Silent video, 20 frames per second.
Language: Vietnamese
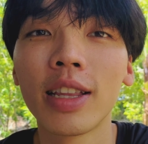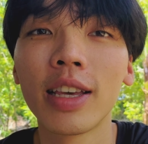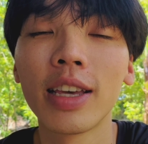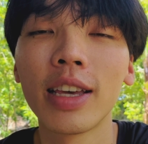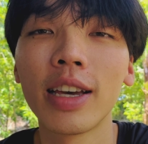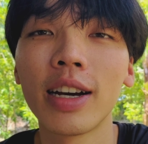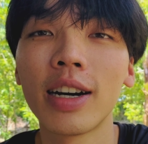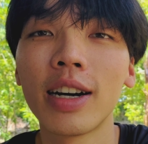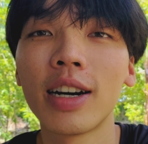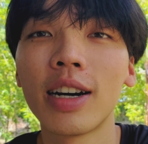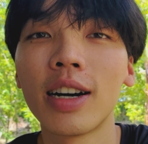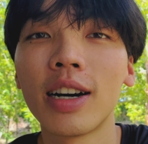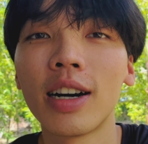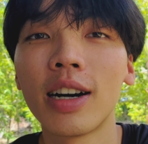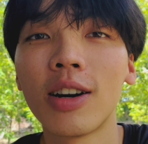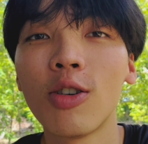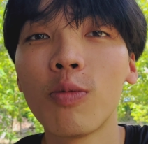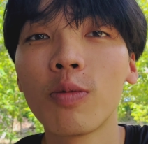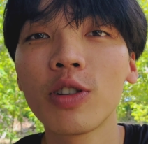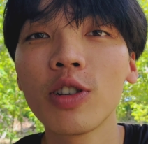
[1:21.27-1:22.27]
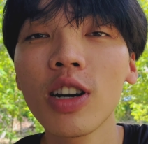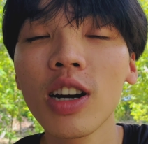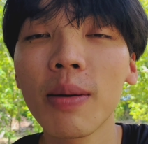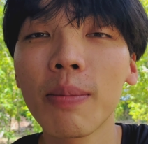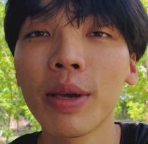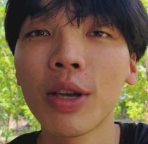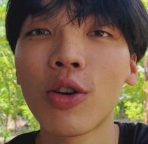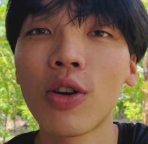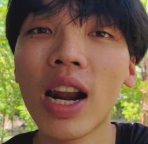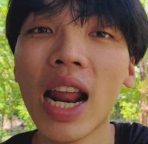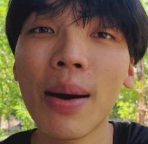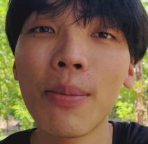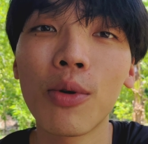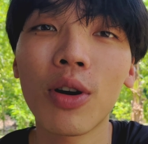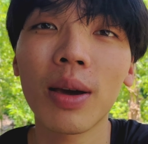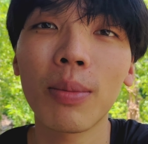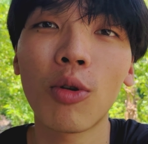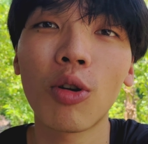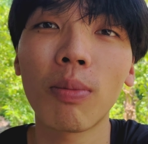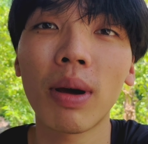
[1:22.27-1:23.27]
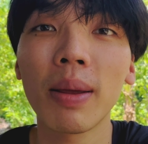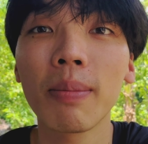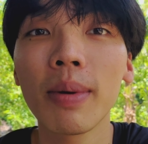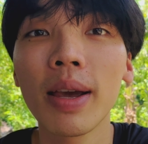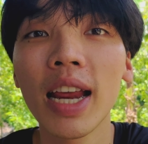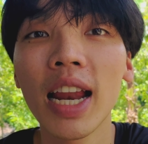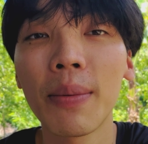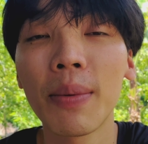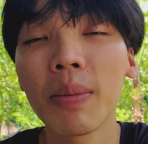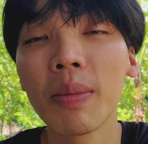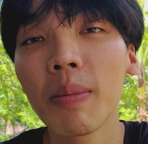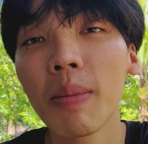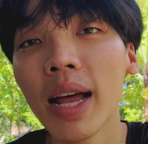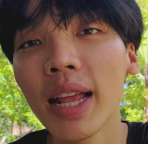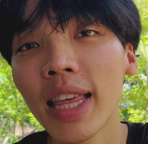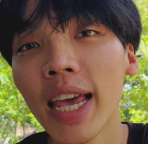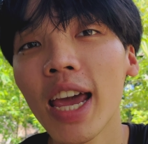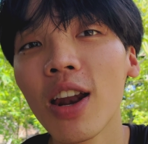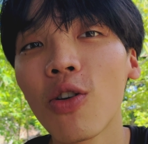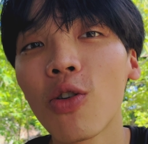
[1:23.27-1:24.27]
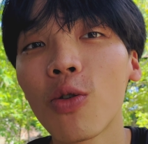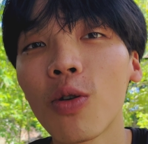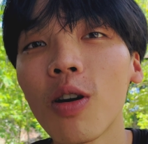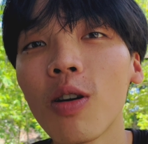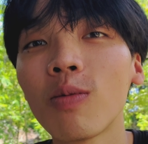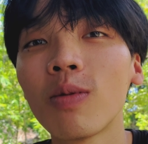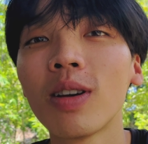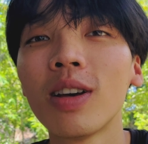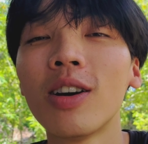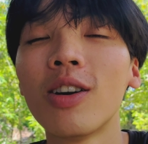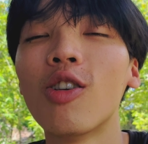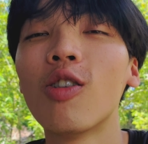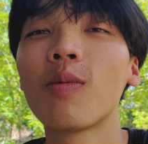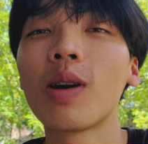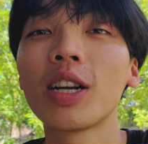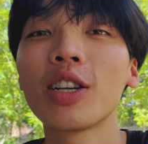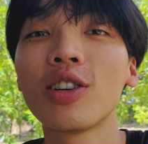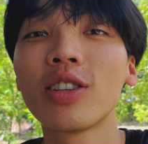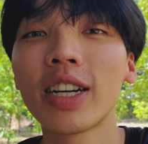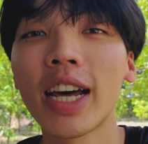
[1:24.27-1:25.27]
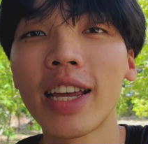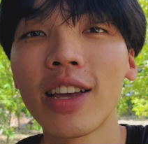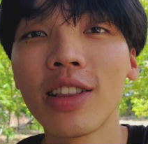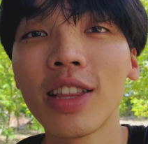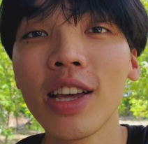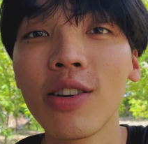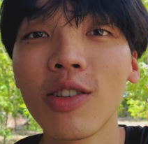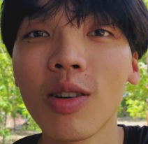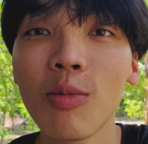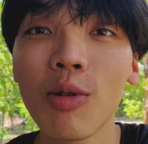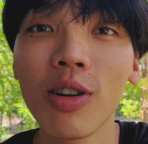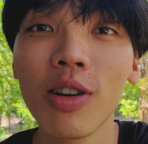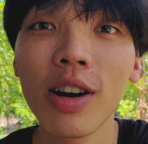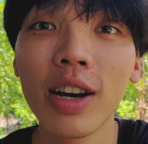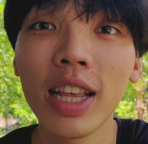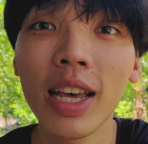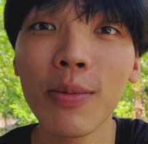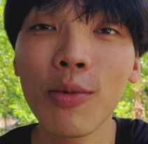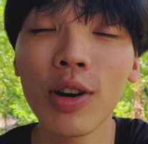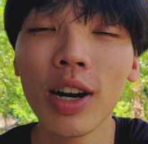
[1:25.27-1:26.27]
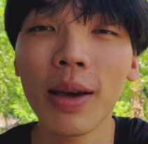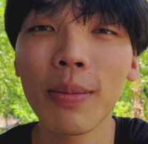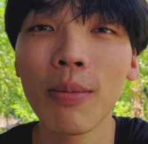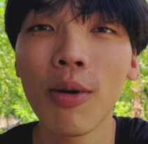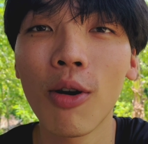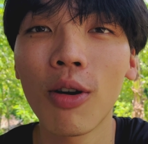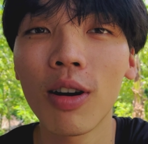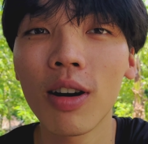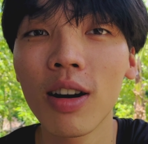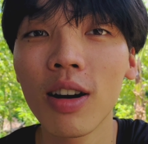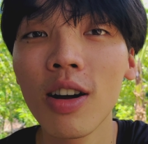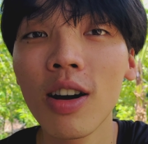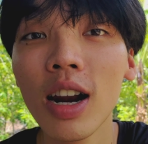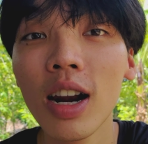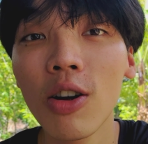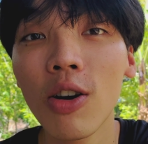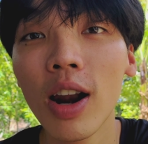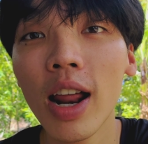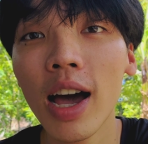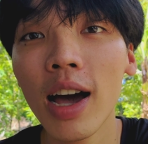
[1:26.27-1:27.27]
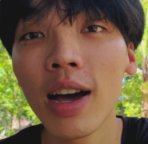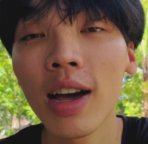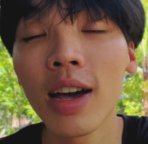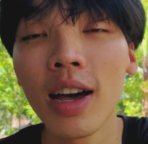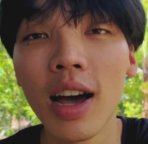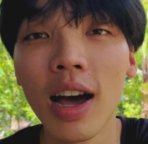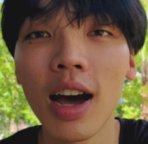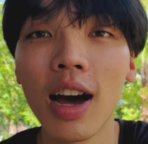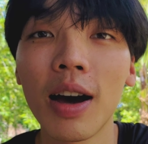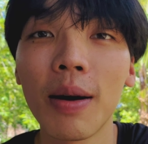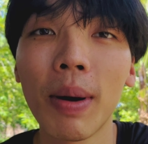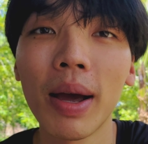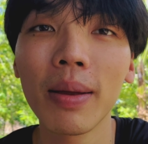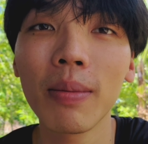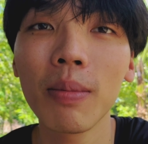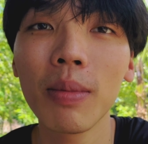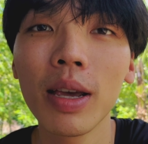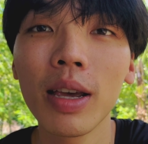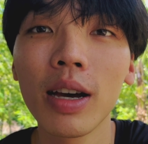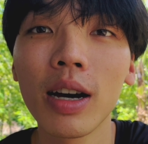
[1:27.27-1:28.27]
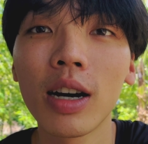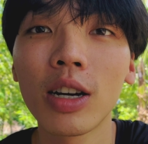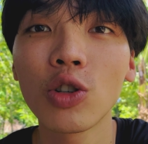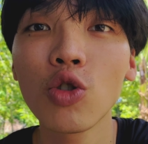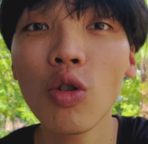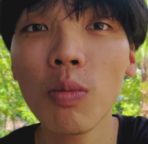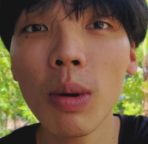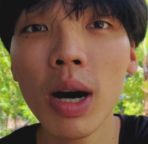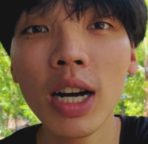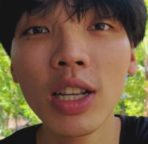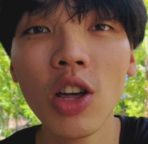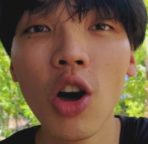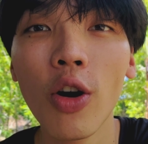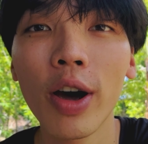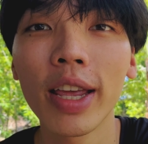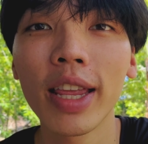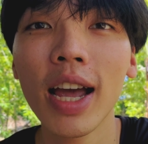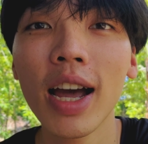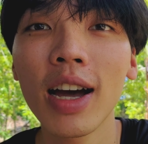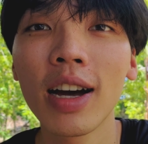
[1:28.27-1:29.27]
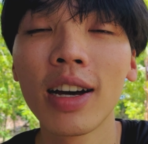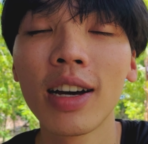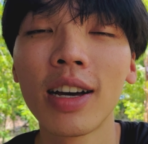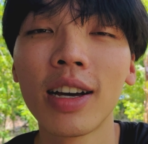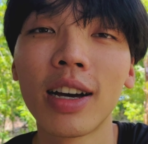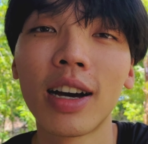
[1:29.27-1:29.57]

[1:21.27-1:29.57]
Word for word: thì uh, hôm trước là mình có làm một cái món bánh mì là bánh mì ba tê rồi đúng không hôm nay sơn sẽ giới thiệu cho mọi người thêm một cái món nữa nữa đó là à, bánh mì à, sốt bơ tỏi nha